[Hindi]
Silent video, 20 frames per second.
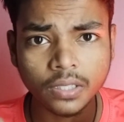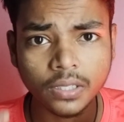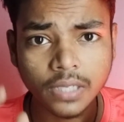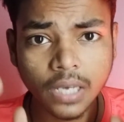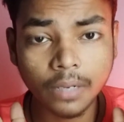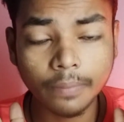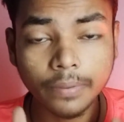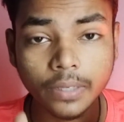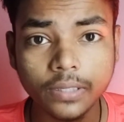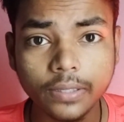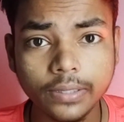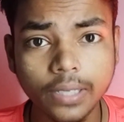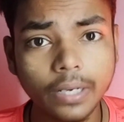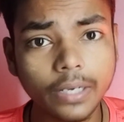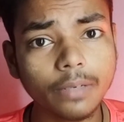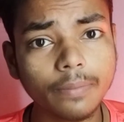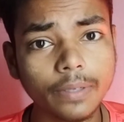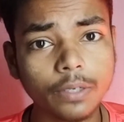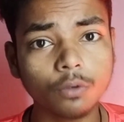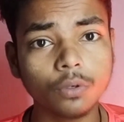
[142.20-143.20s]
दस हज़ार बीस
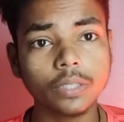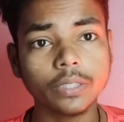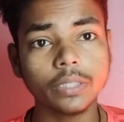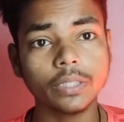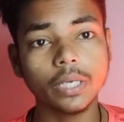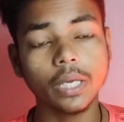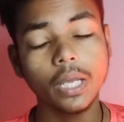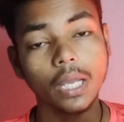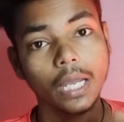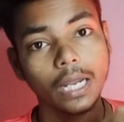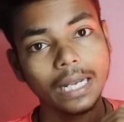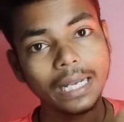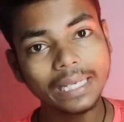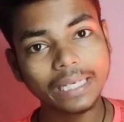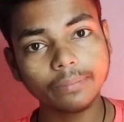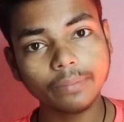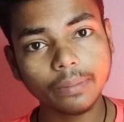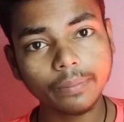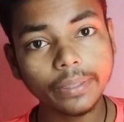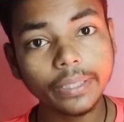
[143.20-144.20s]
हज़ार रील बने होना चाहिए
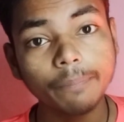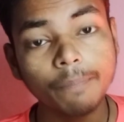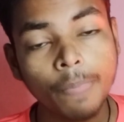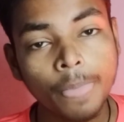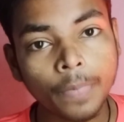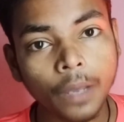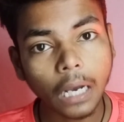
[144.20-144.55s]
लेकिन मेरे भाई